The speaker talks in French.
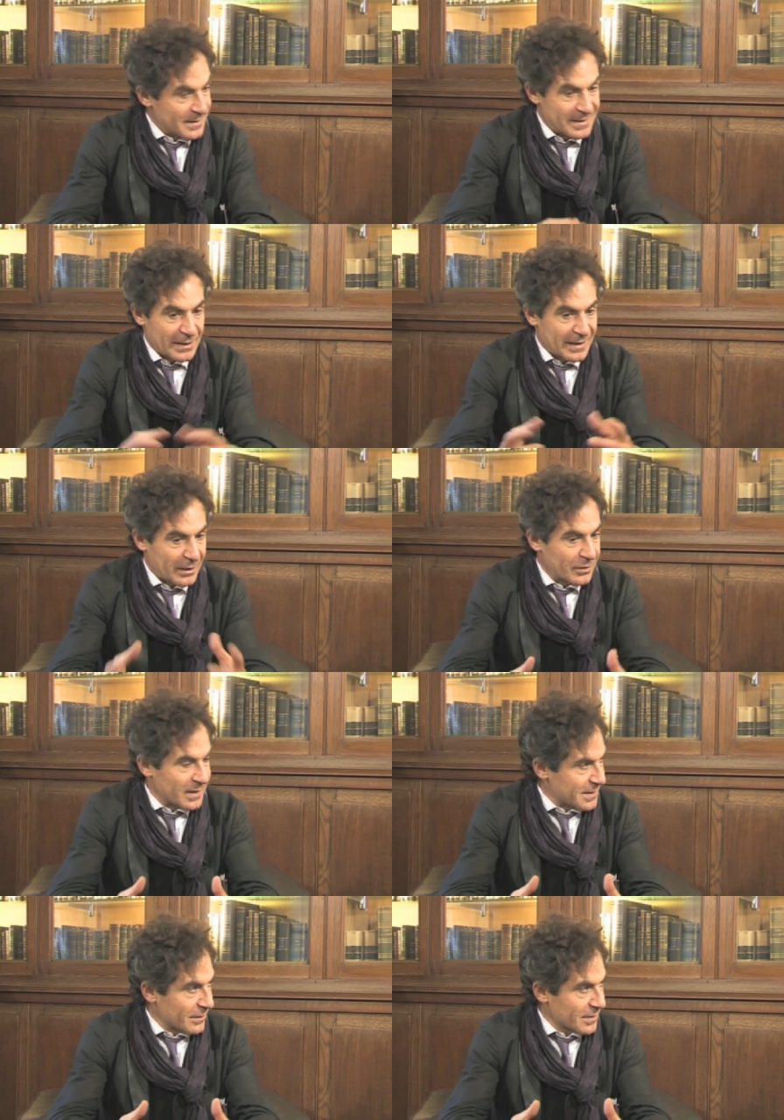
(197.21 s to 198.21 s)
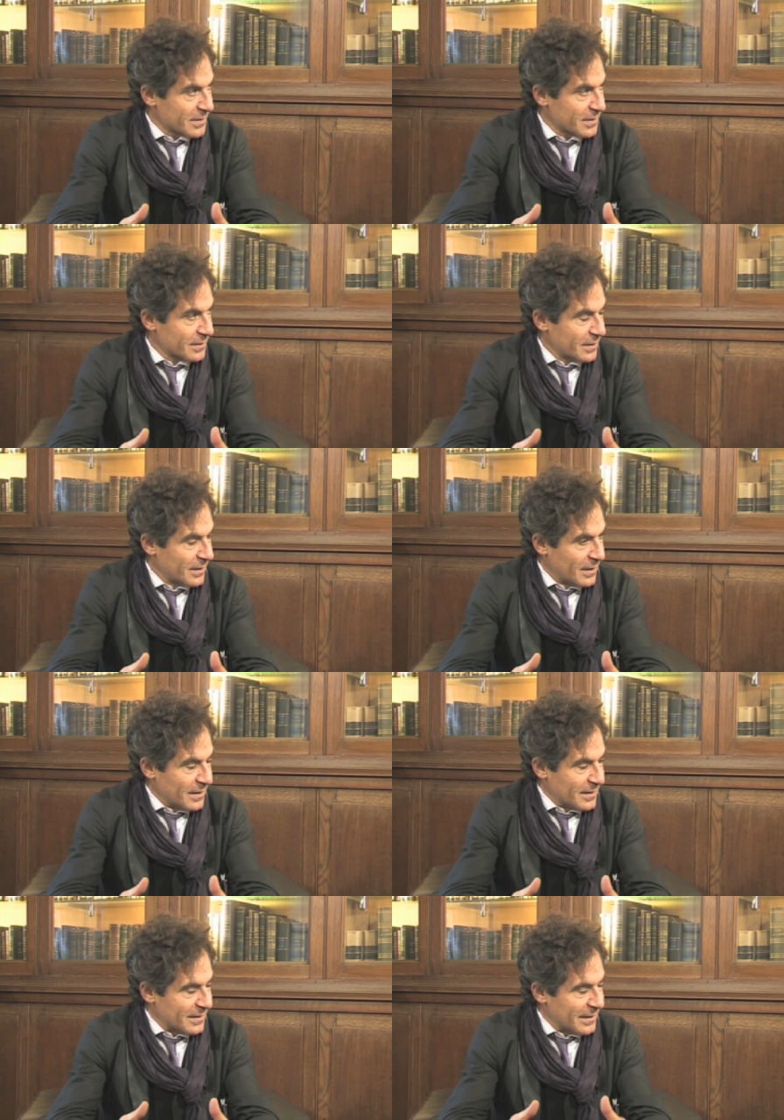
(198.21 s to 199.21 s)
c'est que la connaissance,
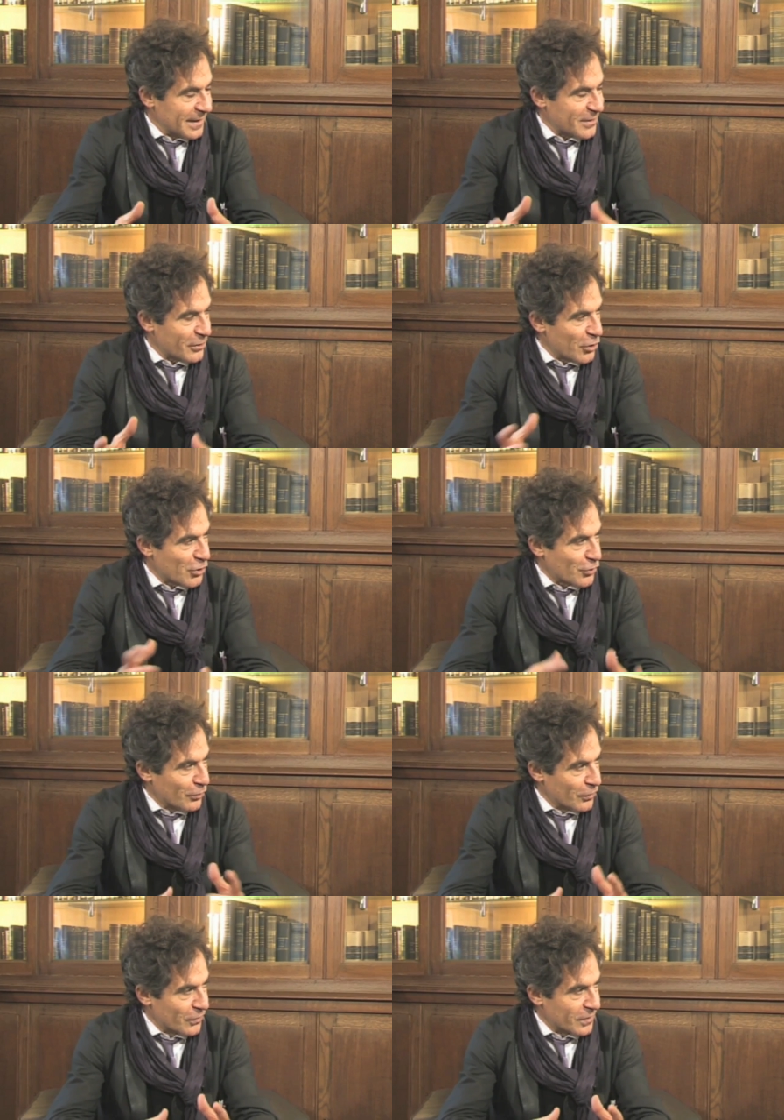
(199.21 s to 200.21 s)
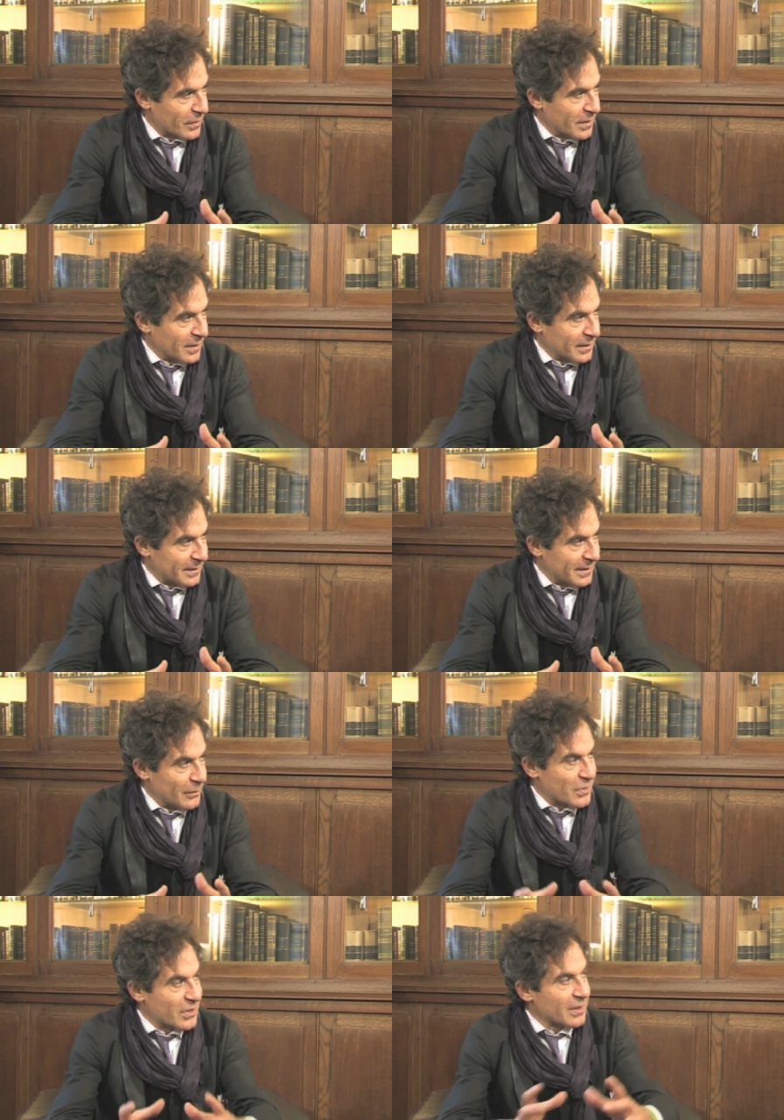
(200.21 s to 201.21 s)
c'est la seule chose
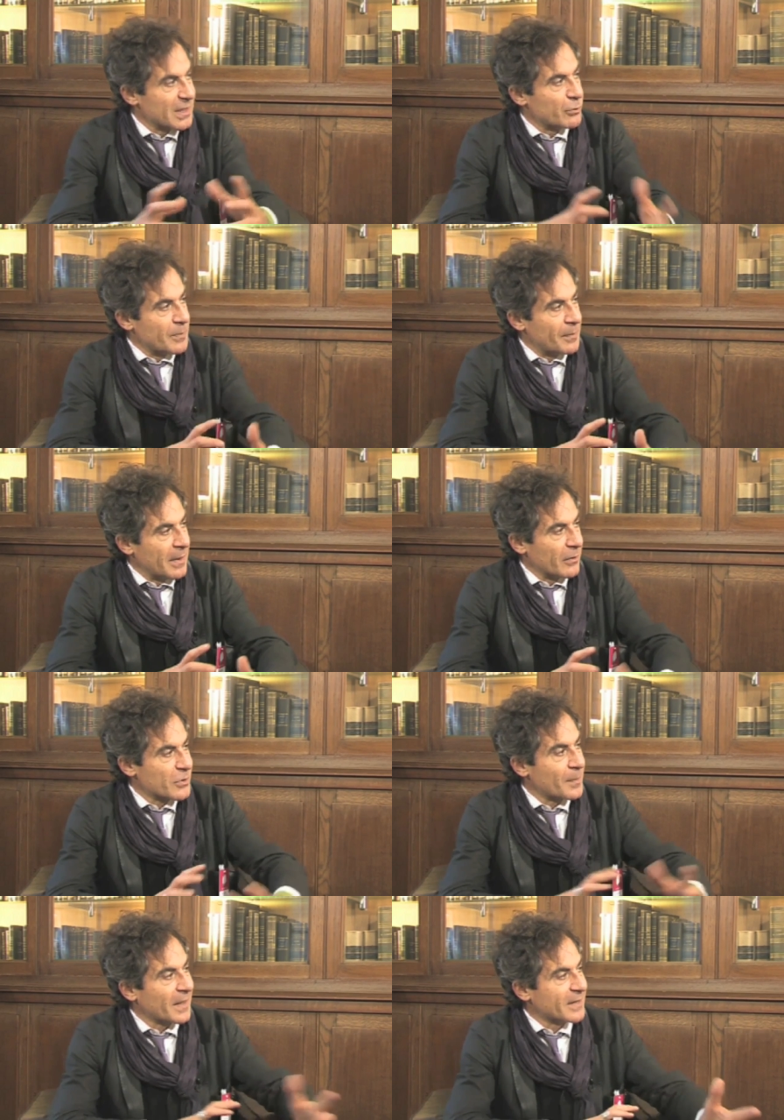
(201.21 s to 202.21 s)
qui ne se réduit pas en se